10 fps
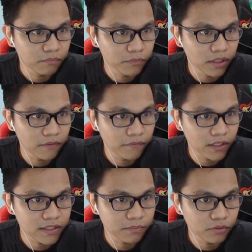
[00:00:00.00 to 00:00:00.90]

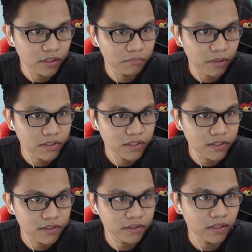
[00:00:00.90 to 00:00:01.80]
defense mode in Banshee
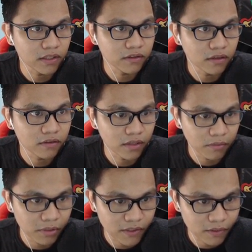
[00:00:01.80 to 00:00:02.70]
starting in 3
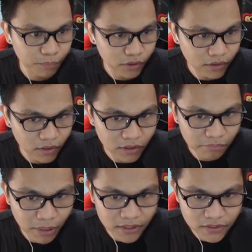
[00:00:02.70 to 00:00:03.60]
minutes. So, punta tayo ng
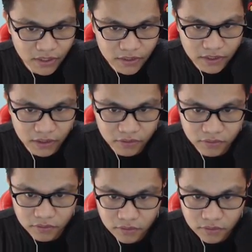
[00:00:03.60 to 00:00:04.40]
Banshee's, ano,